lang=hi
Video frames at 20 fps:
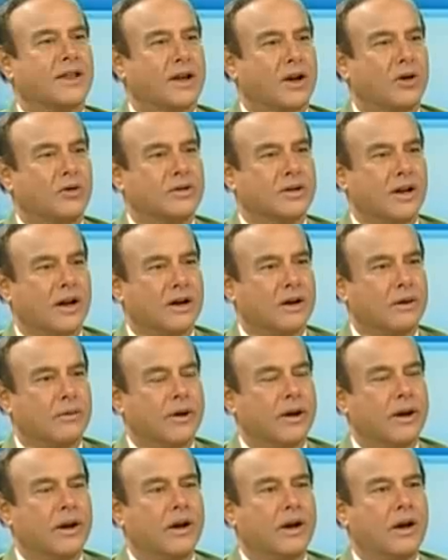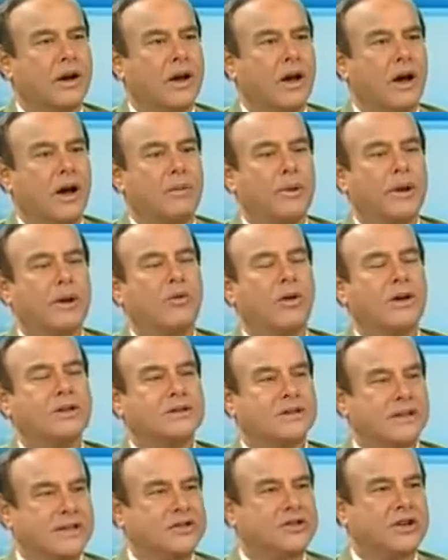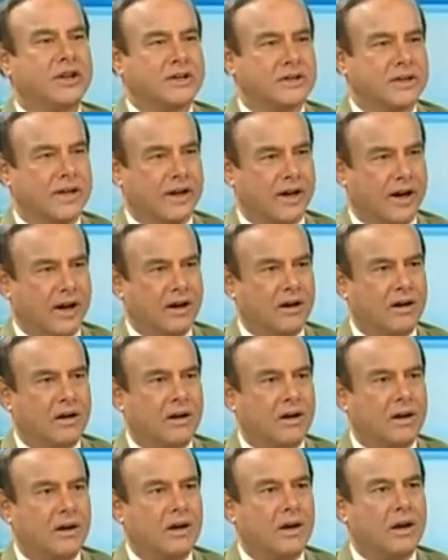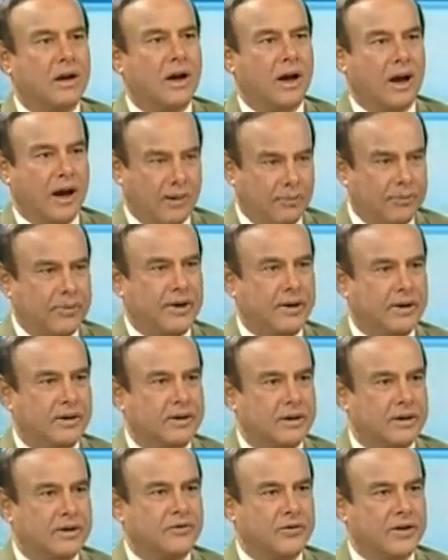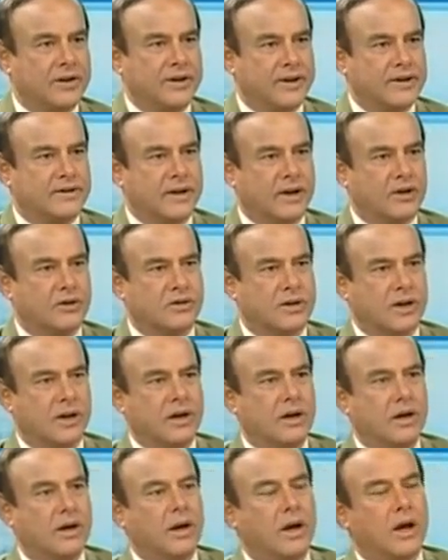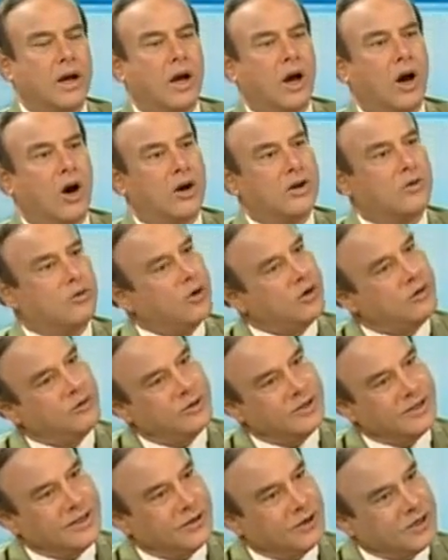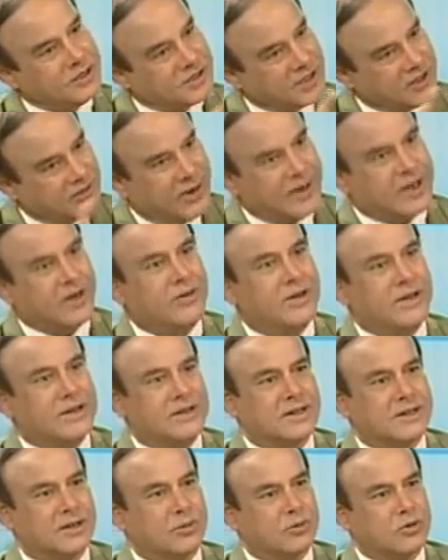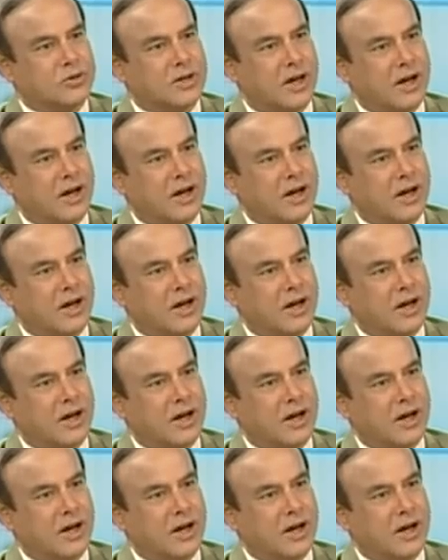हूँ इस इलाके में अब मैंने वहाँ सी चेंज देखा आप भी विटनेस हैं उसके बिल्कुल की वजह से सब कुछ था